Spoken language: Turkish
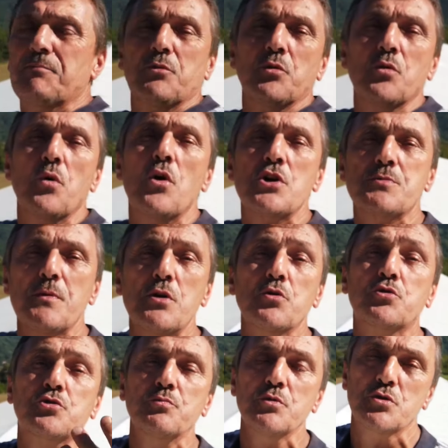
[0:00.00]
gelip de onu ölçme
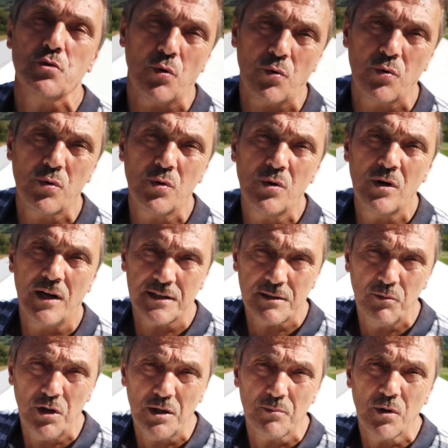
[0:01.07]
lüksümüz yok.
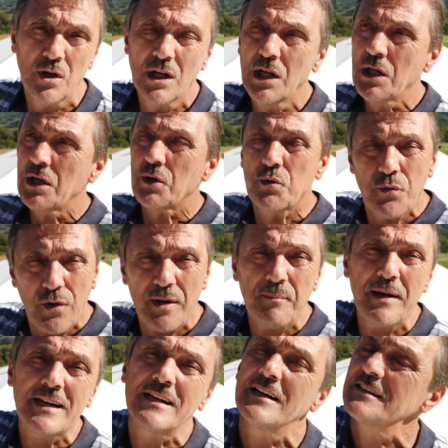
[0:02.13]
Anlatabiliyor muyum?
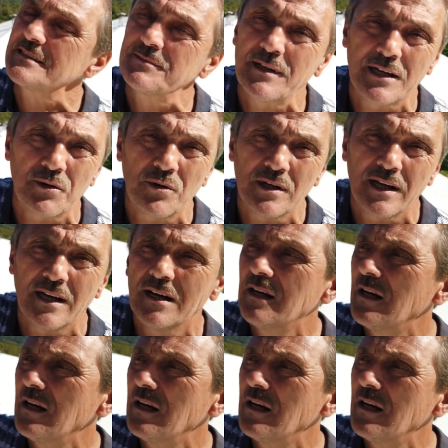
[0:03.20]
güvenmek lazım yani. Abi